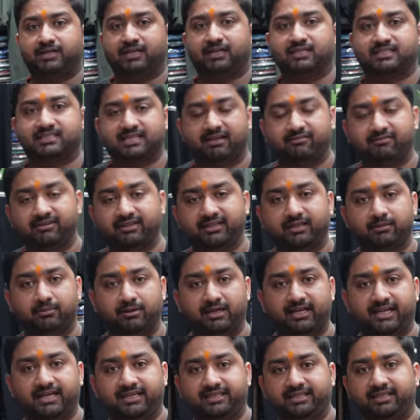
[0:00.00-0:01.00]
है सेवन
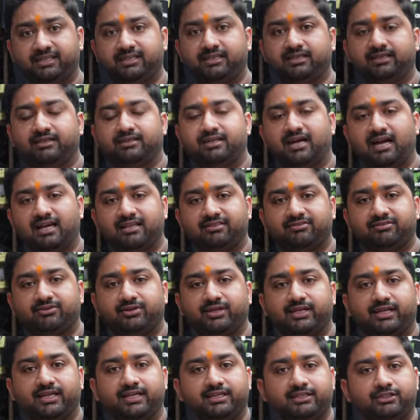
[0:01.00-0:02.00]
डबल एट नाइन
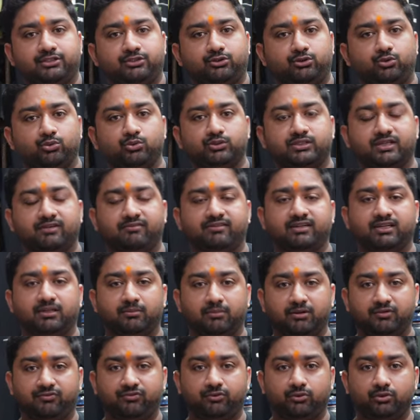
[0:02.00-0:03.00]
थ्री एट टू सेवन
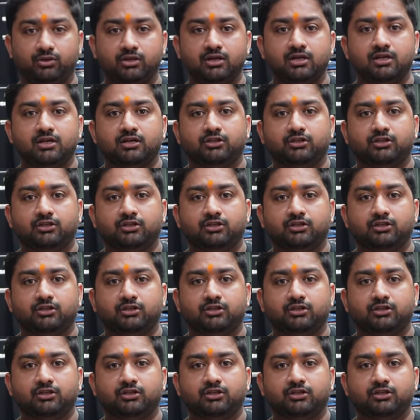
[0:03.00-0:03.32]
डबल फोर